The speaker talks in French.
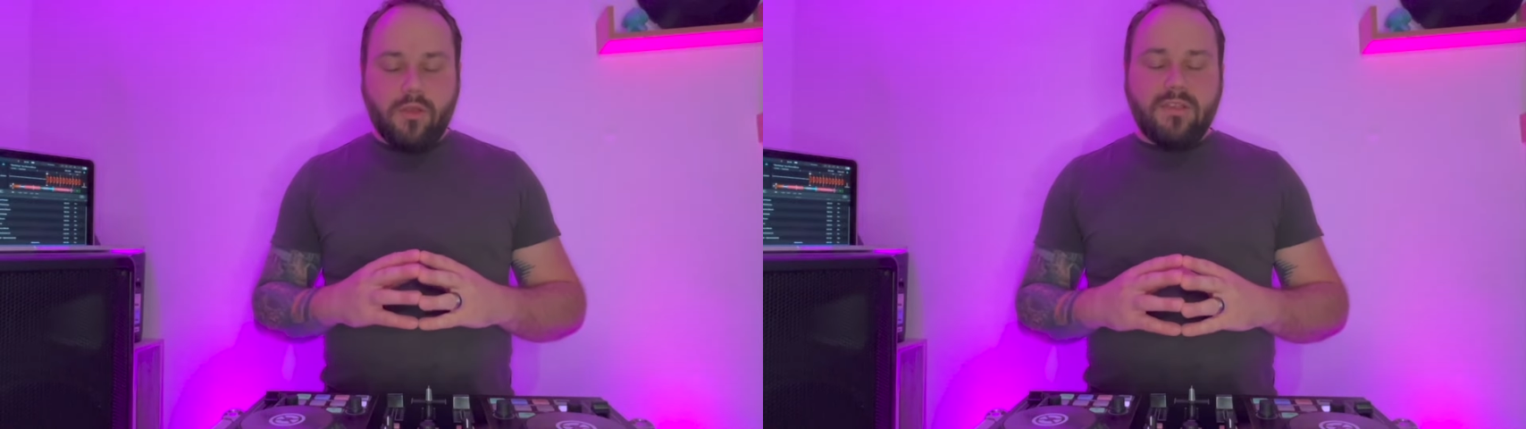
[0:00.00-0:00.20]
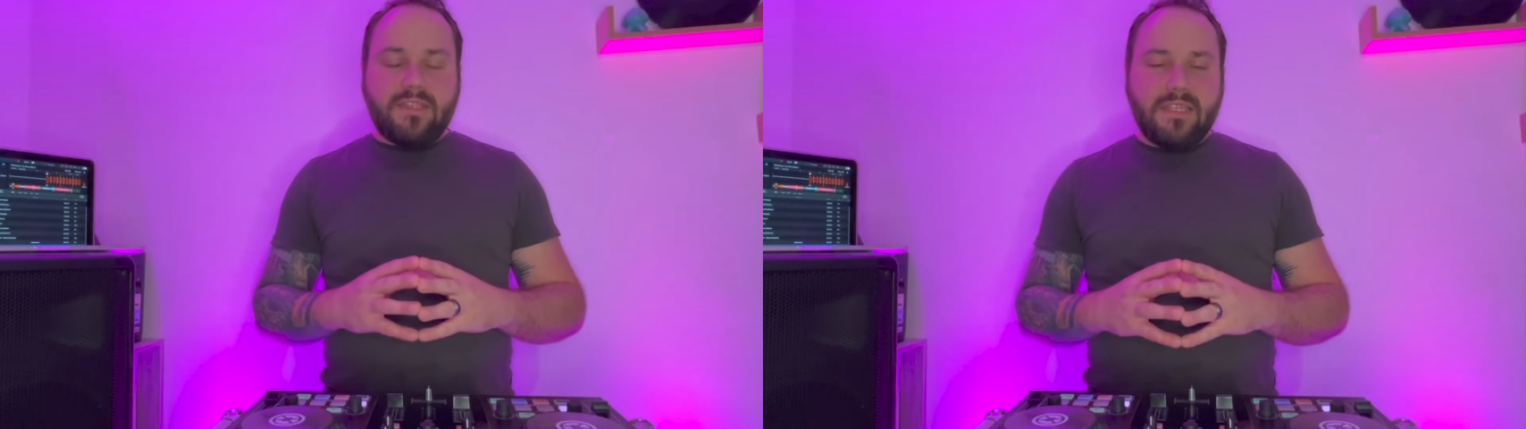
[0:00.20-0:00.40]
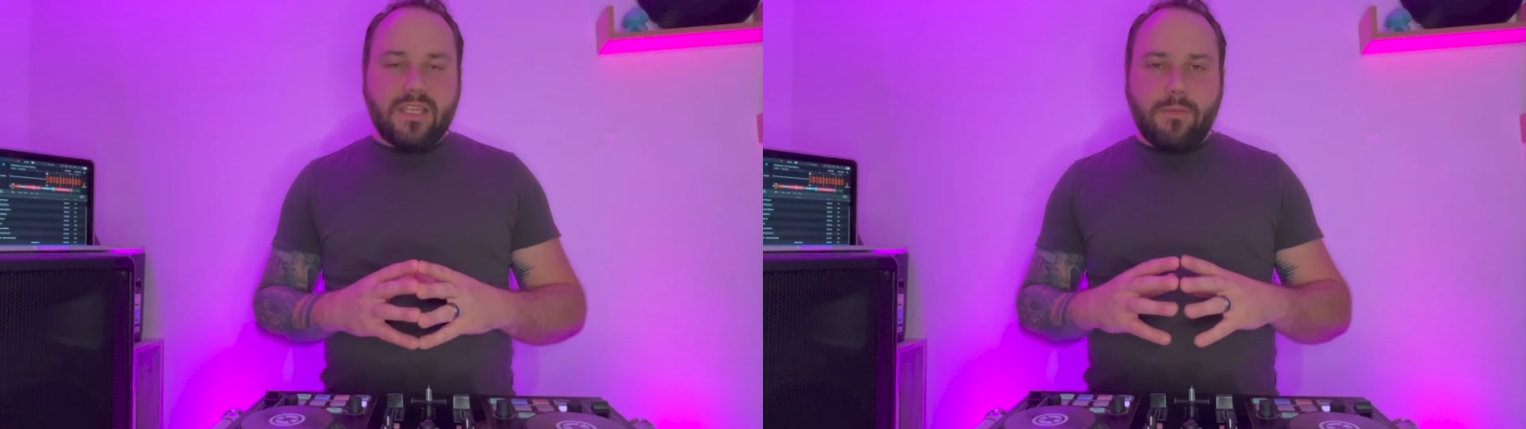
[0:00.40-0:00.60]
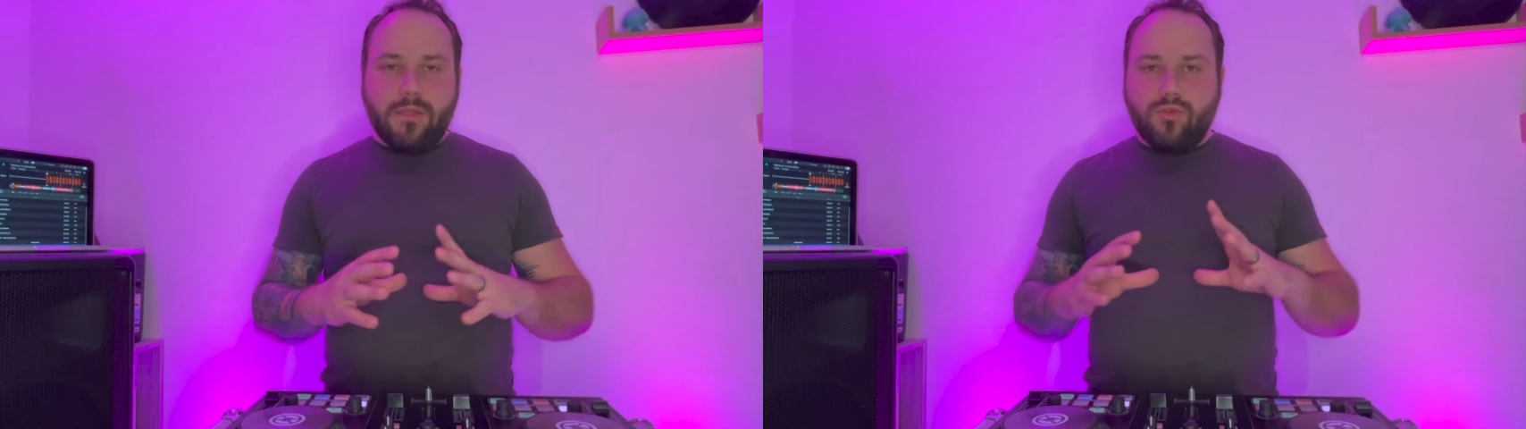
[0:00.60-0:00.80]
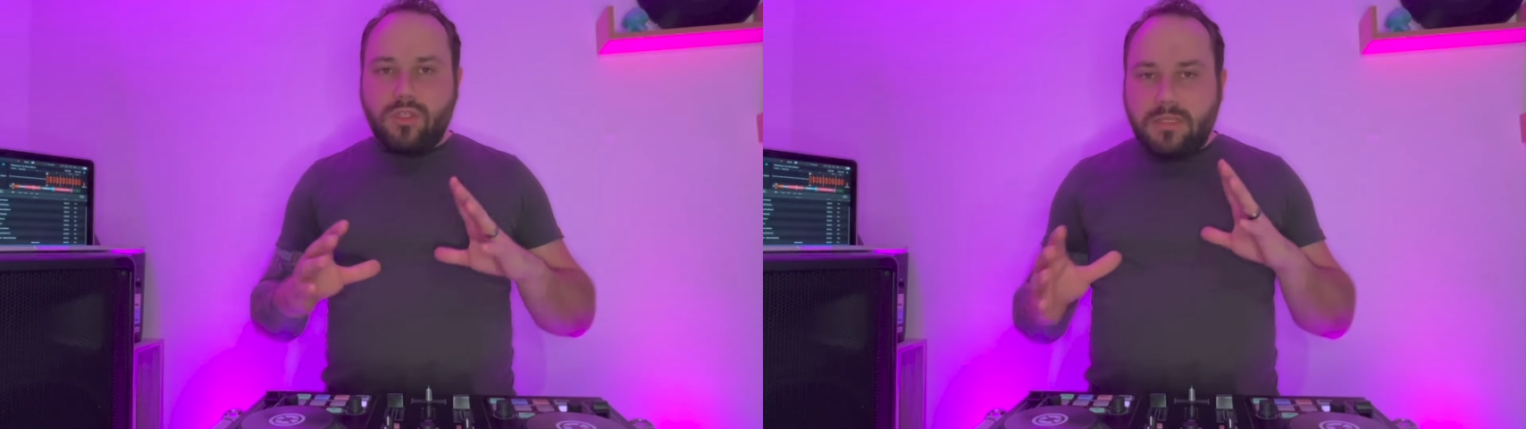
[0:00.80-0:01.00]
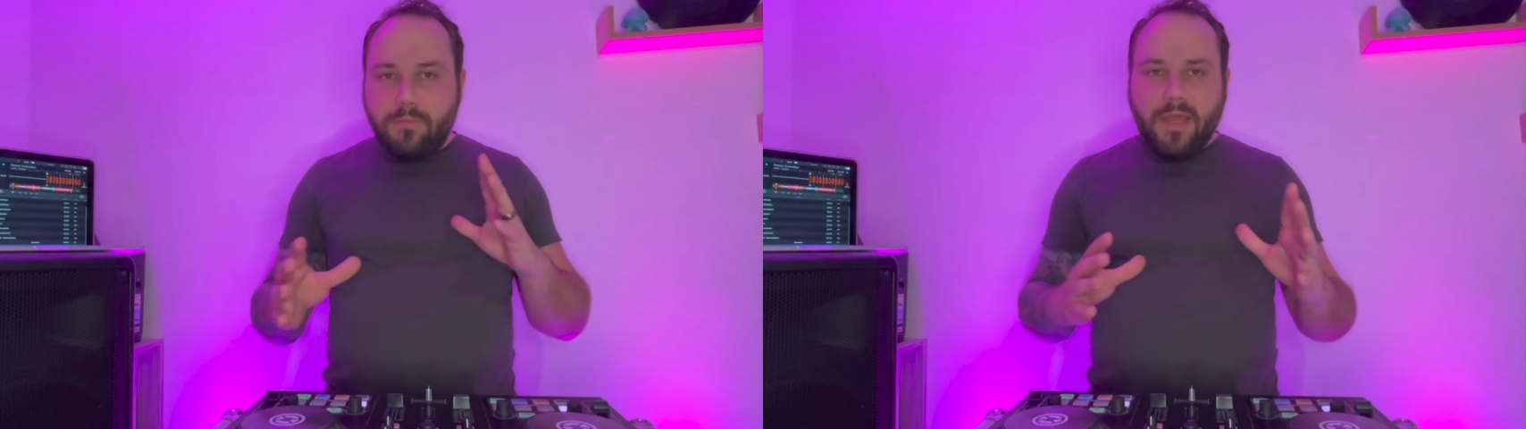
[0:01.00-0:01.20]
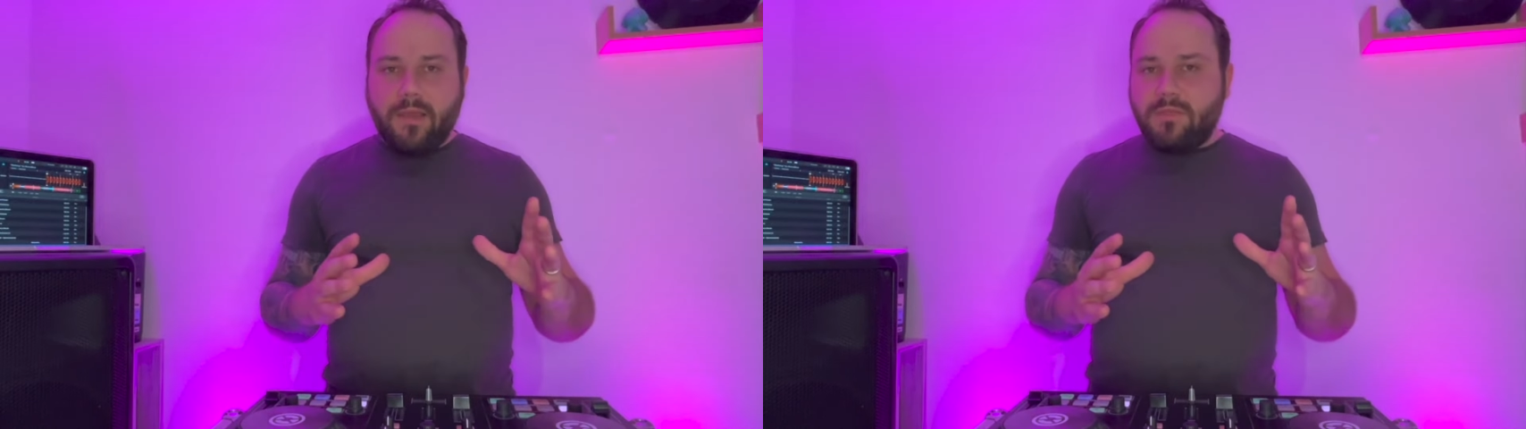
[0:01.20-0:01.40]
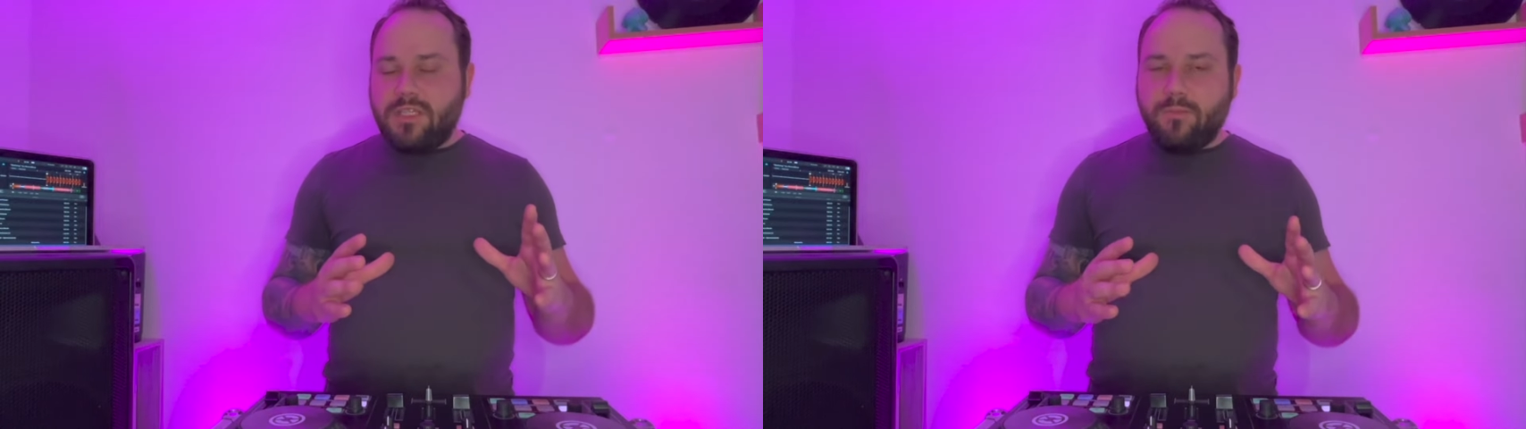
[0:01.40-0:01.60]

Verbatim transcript: Si jamais tu t'y perds un petit